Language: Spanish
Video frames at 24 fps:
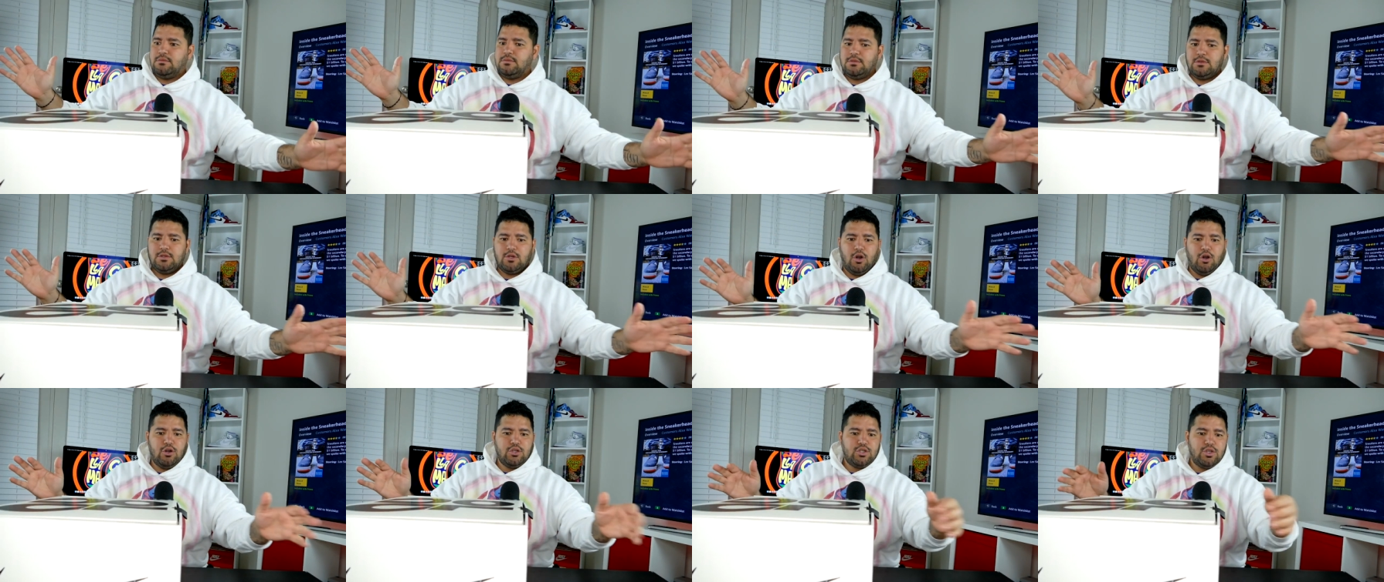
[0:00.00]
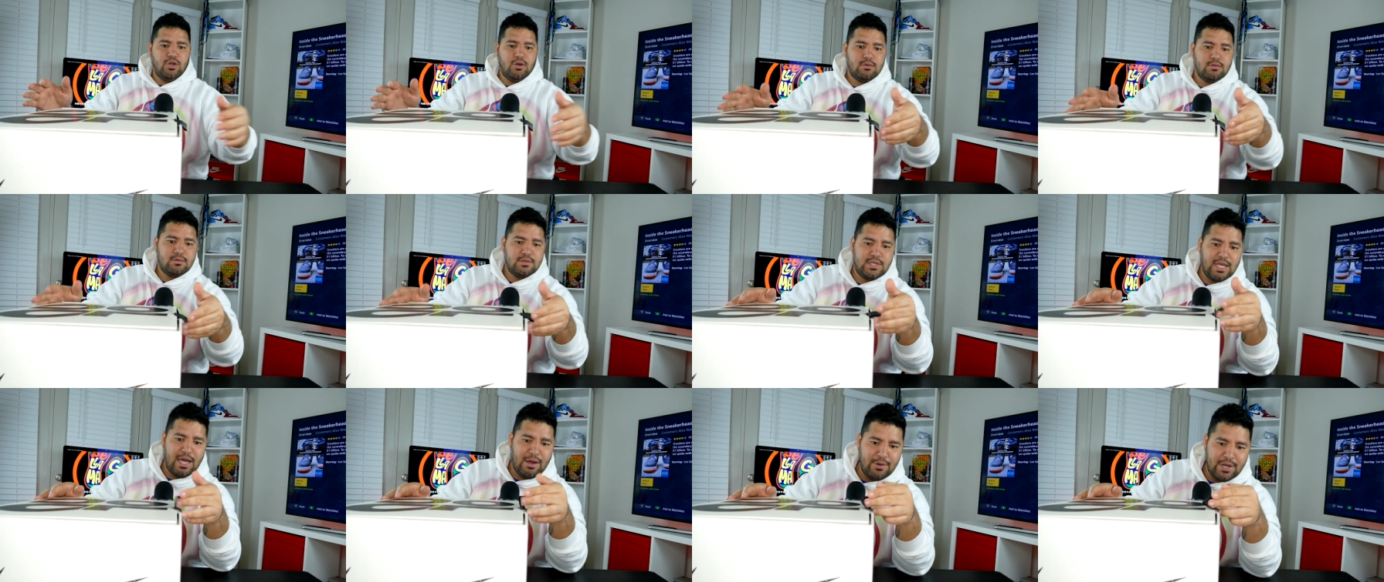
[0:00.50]
Coño,
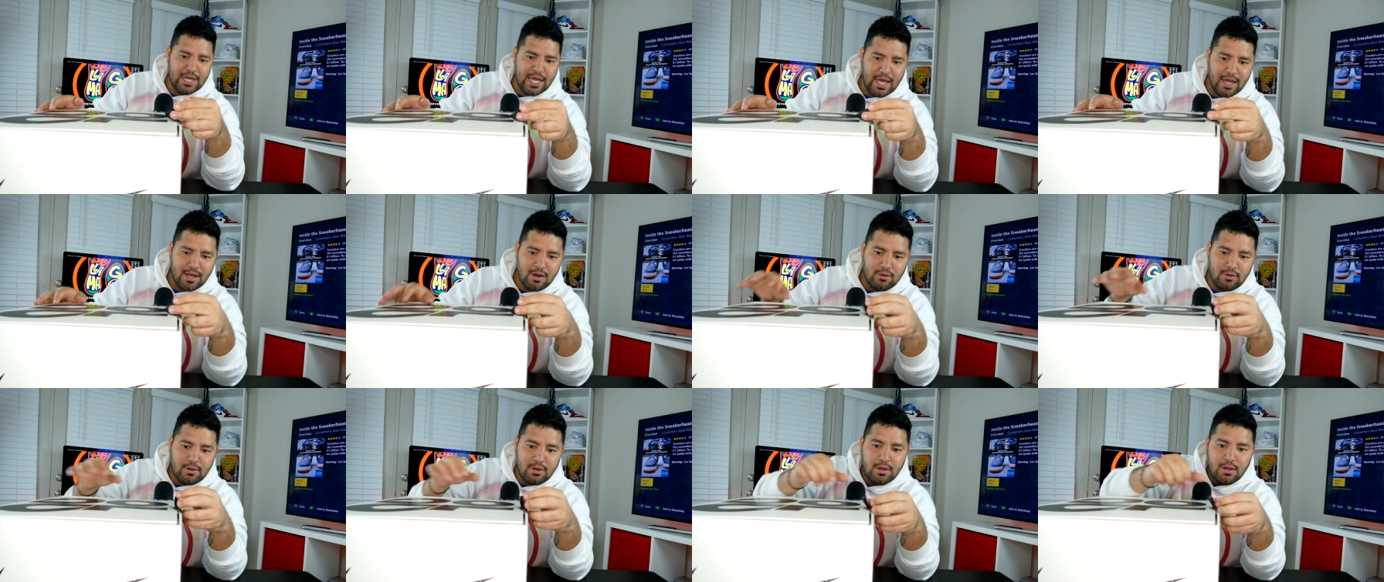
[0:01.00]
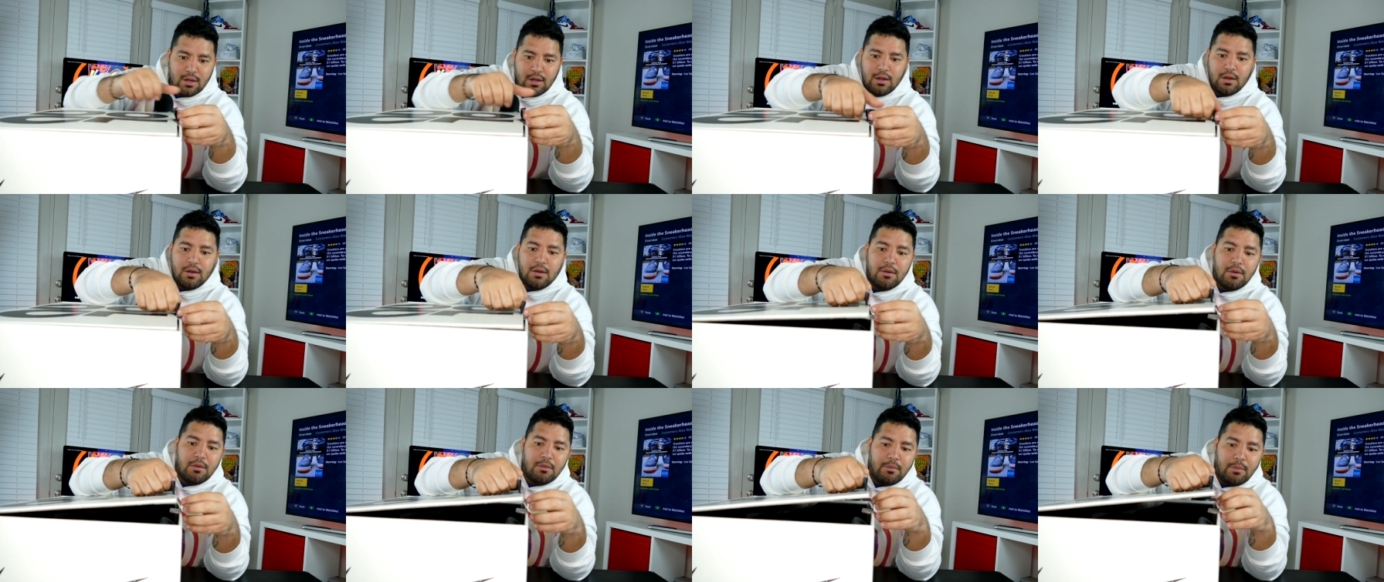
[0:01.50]
se abrieron.
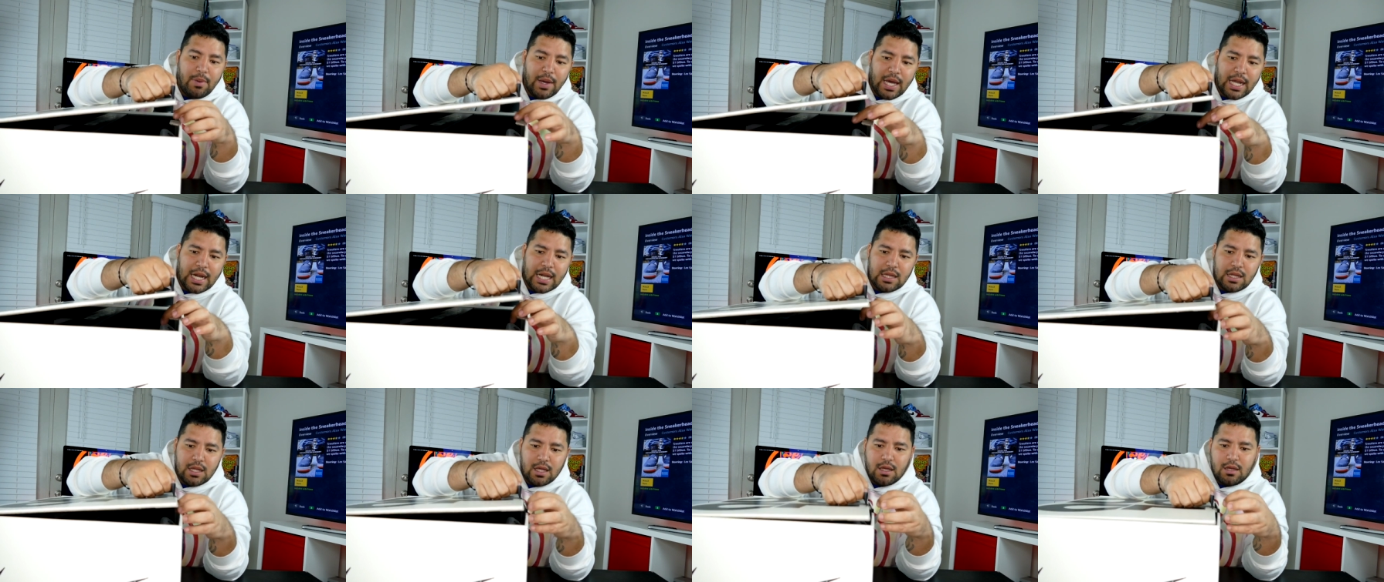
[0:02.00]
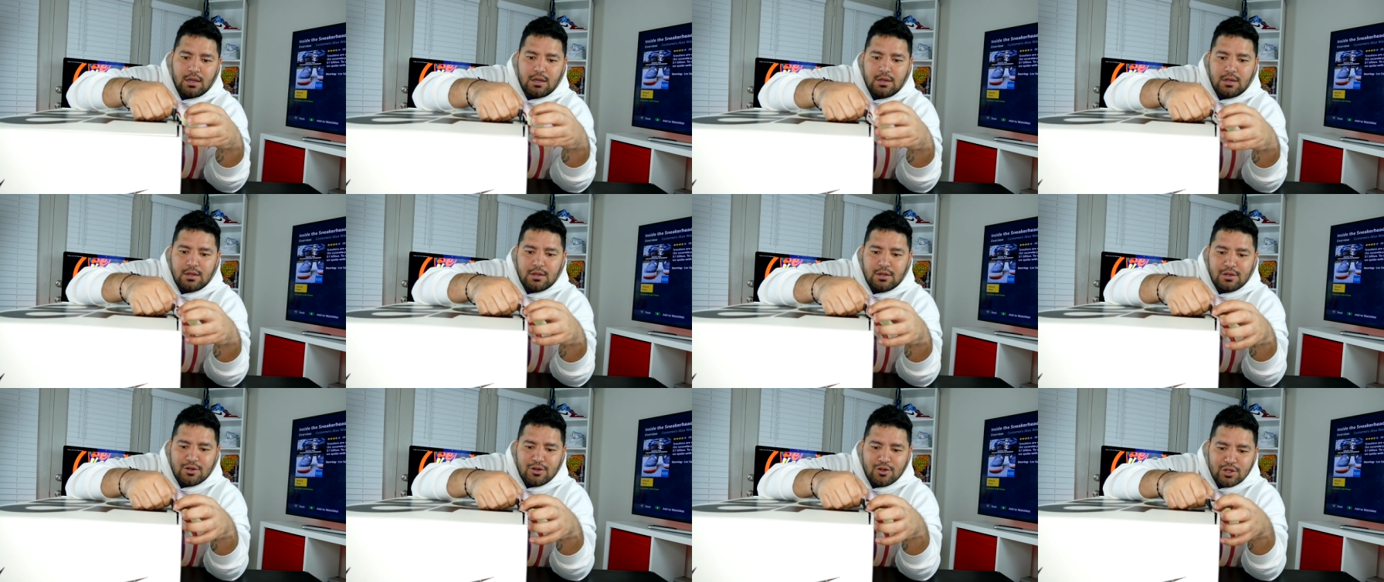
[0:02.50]
Espérate.
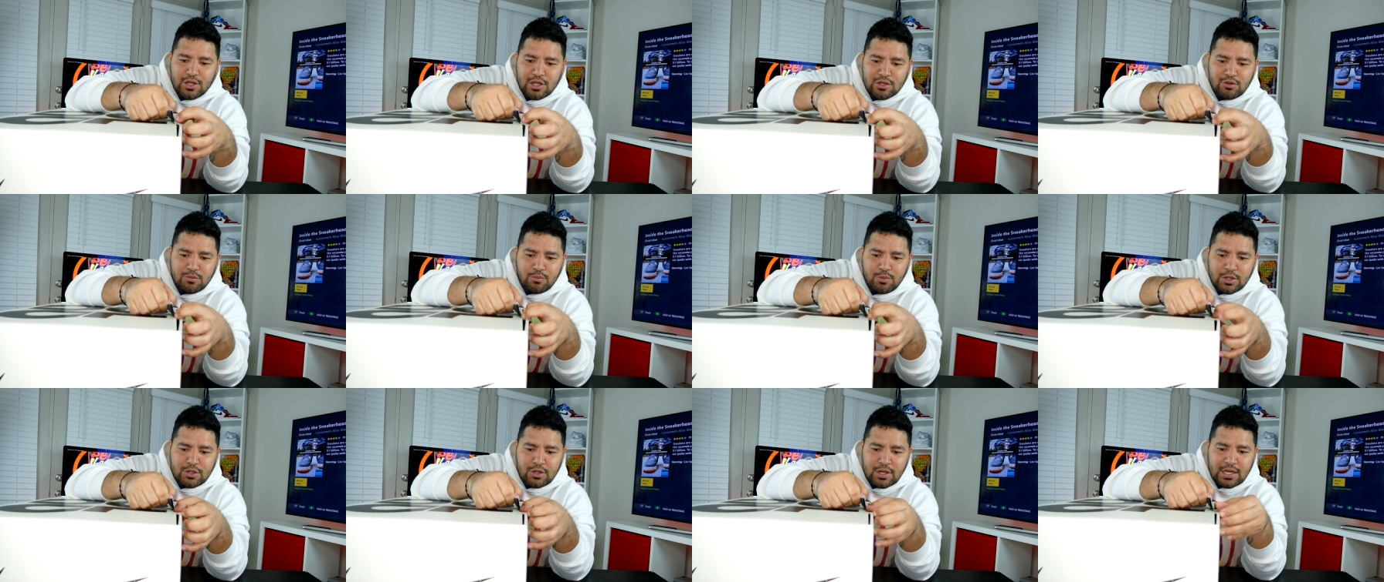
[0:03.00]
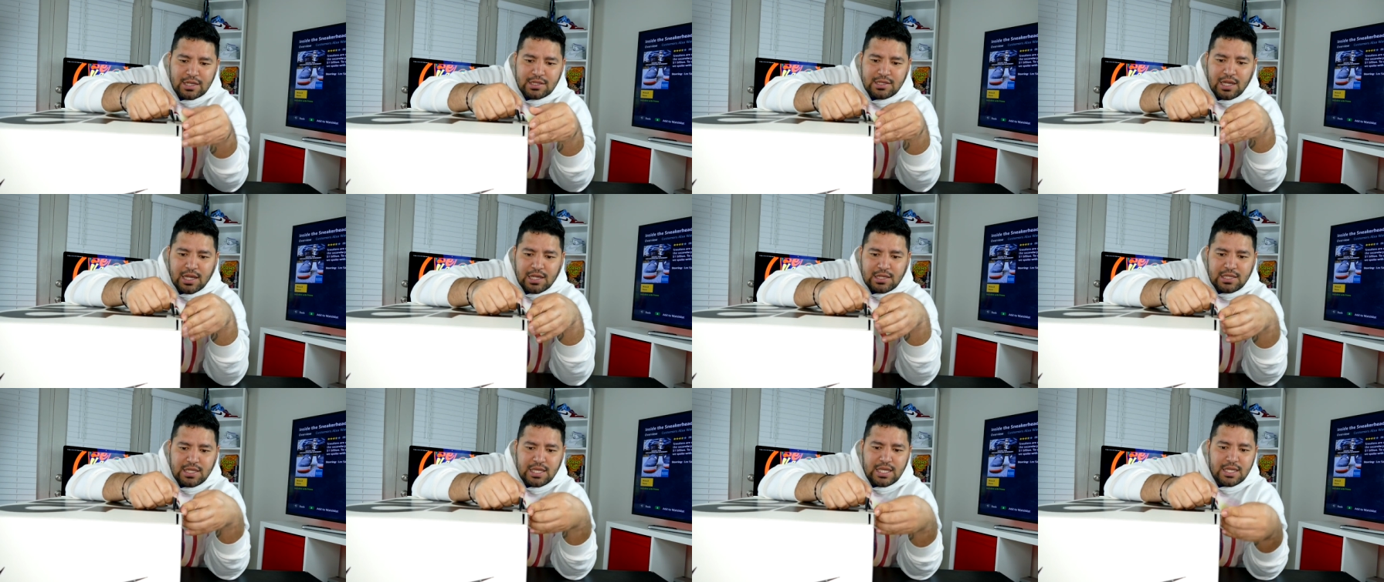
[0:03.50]
No está supuesto que sea
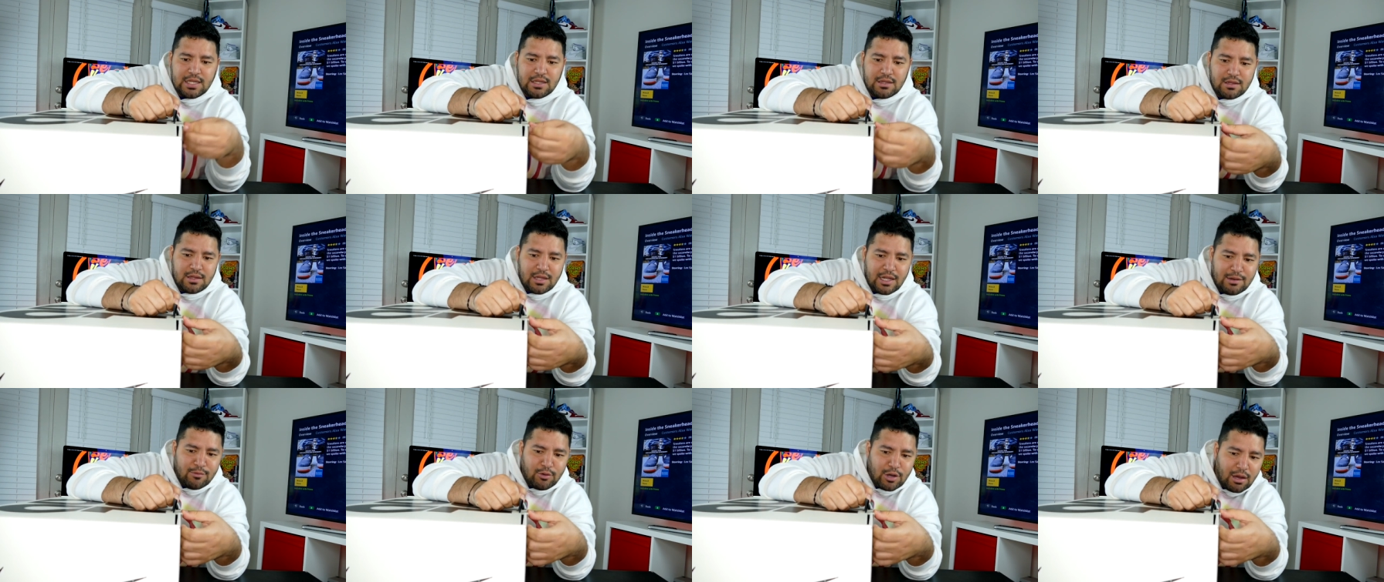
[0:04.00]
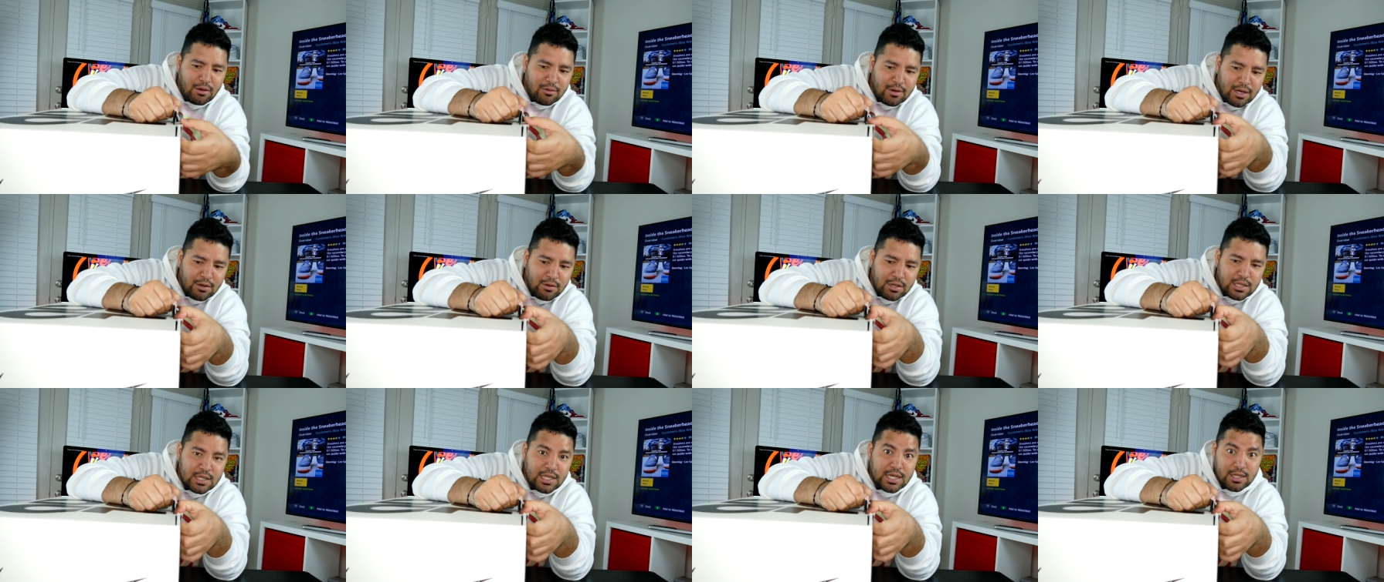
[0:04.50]
así. Tenemos que
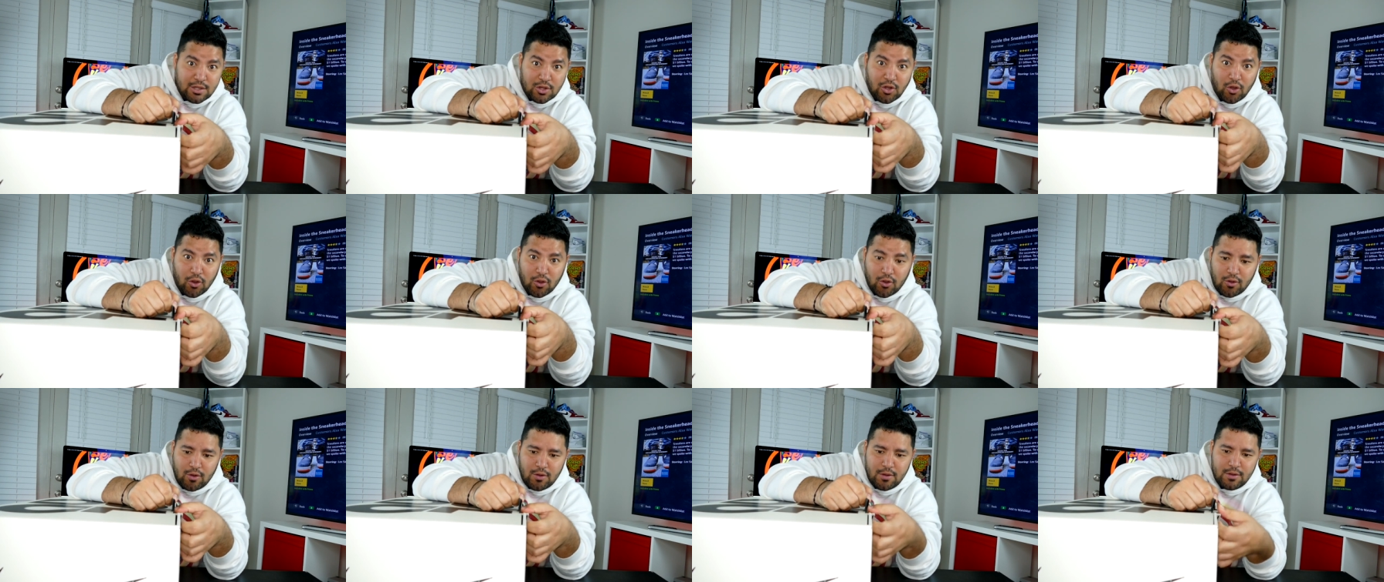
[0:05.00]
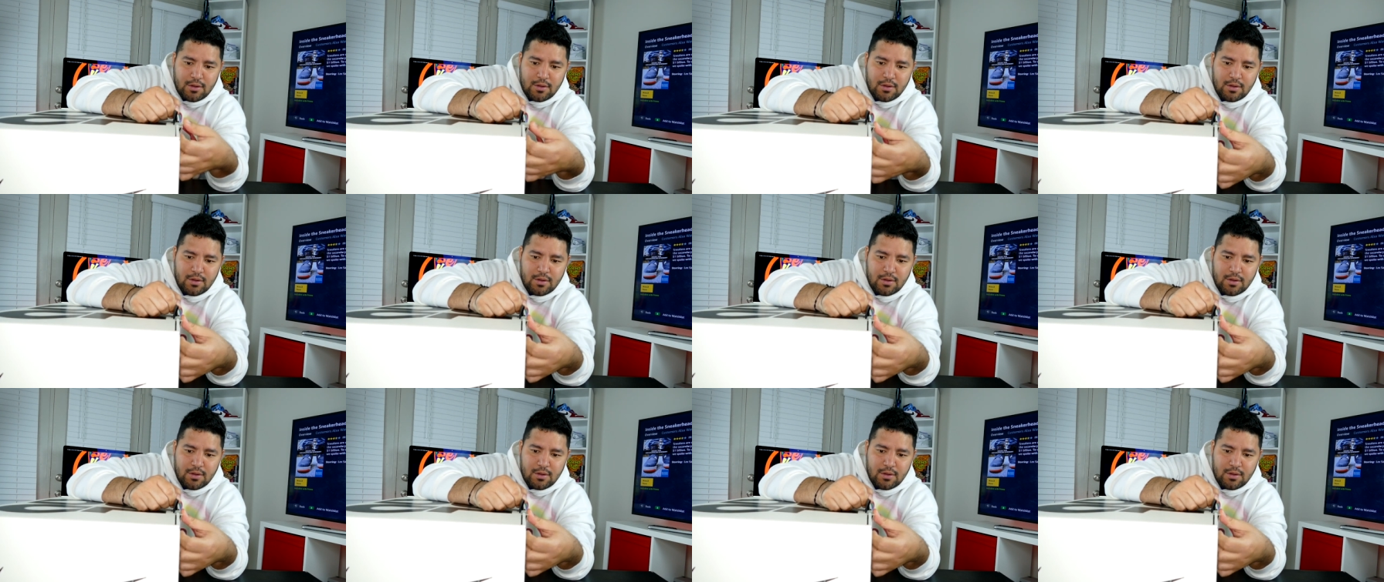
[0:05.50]
abrirlo entre todos.